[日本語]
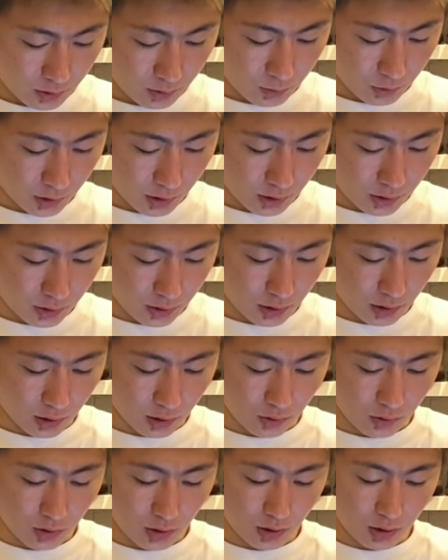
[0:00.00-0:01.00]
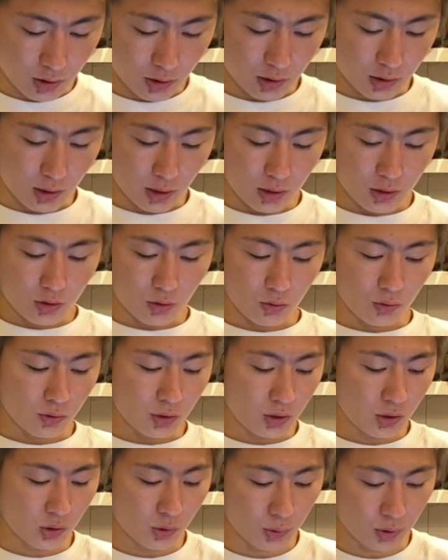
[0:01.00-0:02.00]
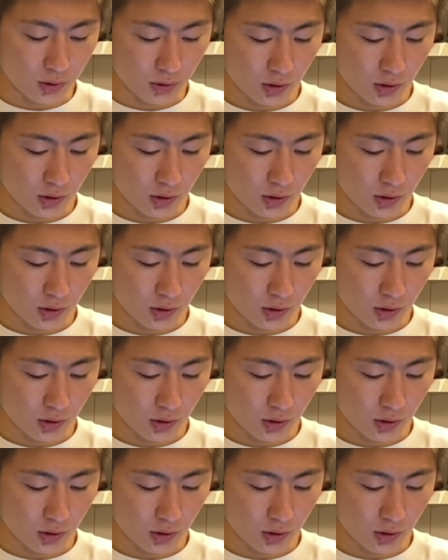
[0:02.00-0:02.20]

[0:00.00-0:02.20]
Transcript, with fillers: も30年な人生最初のレッドイン